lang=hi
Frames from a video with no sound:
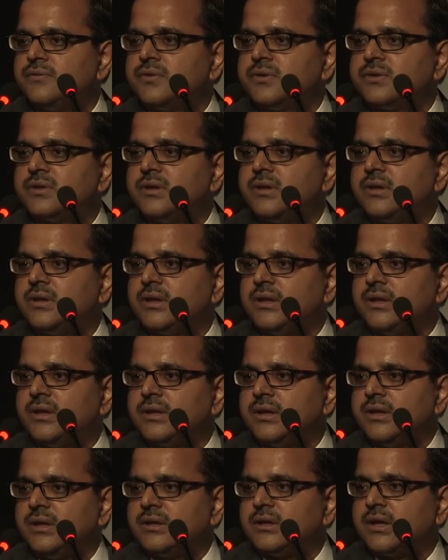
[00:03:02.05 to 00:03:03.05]

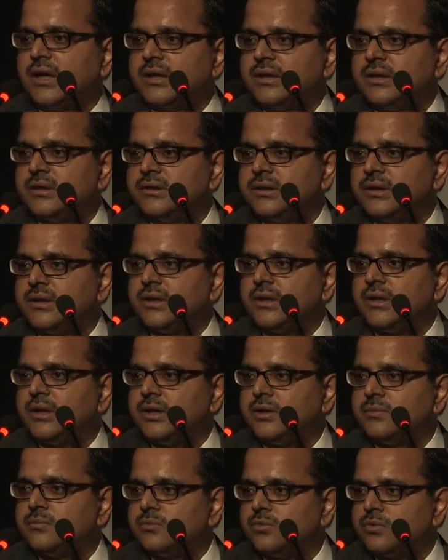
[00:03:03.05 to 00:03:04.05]
facilitate, encourage,
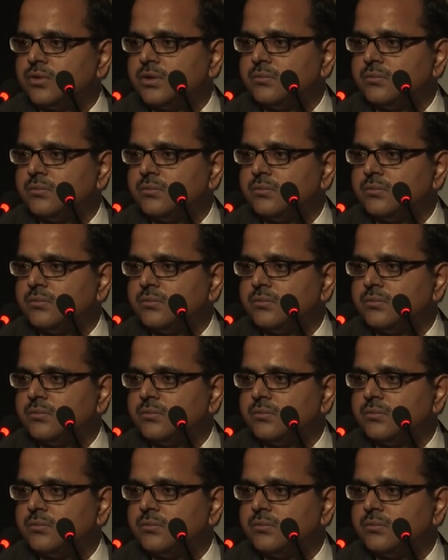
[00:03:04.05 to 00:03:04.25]
engage more